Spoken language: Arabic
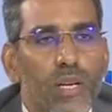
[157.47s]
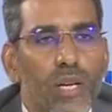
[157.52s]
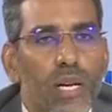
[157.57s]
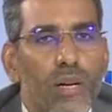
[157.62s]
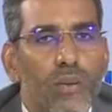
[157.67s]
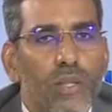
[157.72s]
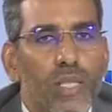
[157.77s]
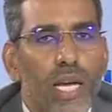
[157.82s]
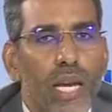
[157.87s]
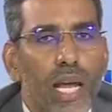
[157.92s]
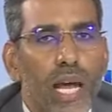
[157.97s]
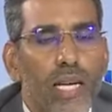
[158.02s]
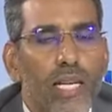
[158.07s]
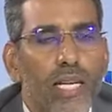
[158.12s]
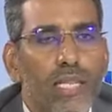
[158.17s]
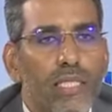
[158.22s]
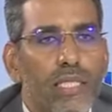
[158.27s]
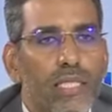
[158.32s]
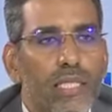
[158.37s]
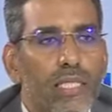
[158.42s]
ايضا هاي
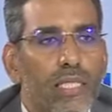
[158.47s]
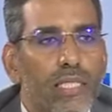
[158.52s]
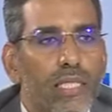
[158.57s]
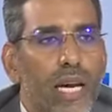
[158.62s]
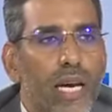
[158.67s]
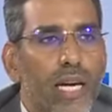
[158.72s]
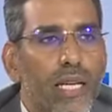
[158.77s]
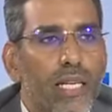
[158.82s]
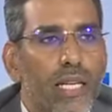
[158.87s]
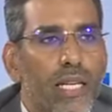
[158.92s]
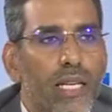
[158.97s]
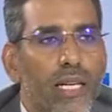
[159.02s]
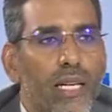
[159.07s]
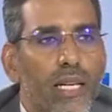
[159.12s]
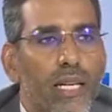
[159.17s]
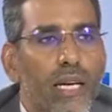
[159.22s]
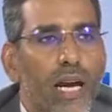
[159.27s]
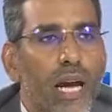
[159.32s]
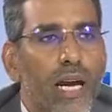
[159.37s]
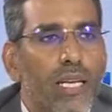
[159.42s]
لجنة عمل. التحقيق
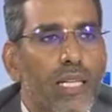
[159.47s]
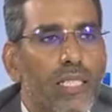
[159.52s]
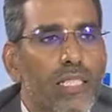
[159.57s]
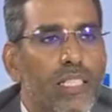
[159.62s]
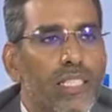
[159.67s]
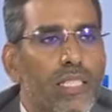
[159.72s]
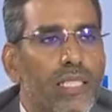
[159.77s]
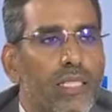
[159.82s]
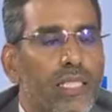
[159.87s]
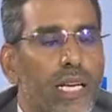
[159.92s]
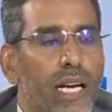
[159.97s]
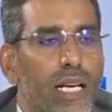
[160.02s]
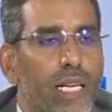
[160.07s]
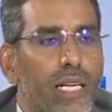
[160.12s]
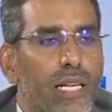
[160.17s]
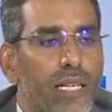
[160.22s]
هاي لجنة أول التحقيق.